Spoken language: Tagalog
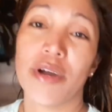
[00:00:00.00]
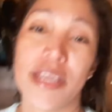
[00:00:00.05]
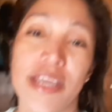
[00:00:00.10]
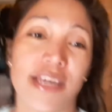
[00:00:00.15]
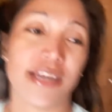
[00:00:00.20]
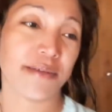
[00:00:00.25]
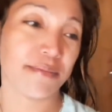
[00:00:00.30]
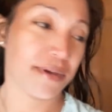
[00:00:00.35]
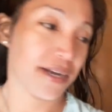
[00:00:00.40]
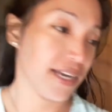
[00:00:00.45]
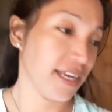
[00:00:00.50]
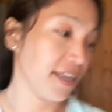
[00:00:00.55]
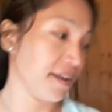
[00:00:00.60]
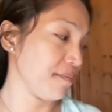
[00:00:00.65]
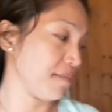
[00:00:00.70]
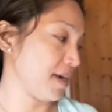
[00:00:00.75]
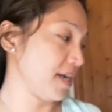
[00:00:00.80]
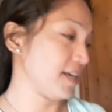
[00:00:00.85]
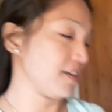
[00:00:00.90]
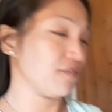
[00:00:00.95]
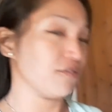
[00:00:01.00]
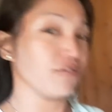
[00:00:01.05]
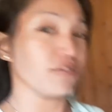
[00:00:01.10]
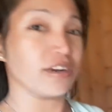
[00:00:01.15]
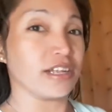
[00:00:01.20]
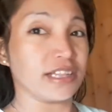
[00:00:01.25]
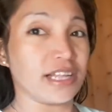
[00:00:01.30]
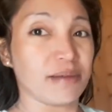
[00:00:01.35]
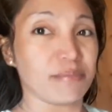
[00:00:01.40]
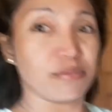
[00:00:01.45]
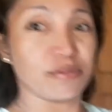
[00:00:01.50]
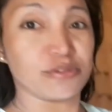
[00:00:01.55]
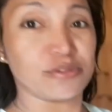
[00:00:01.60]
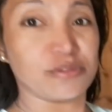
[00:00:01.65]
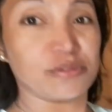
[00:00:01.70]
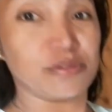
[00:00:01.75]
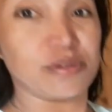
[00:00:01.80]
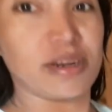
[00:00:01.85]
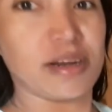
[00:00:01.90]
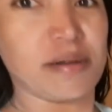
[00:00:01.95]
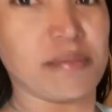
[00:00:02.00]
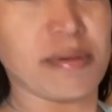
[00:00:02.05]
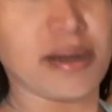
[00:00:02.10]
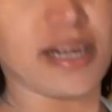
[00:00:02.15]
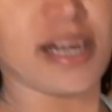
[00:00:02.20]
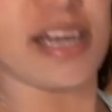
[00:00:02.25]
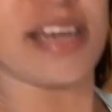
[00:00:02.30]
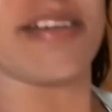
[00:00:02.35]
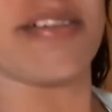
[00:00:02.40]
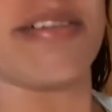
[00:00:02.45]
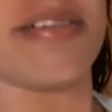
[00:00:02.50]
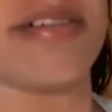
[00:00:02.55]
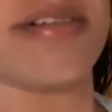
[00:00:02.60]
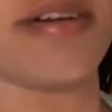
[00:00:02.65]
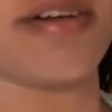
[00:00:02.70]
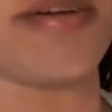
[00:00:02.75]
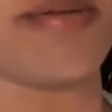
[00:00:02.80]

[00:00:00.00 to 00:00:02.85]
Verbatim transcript: Yan ang mga hindi mga dudong natapos ko nang mag, ano,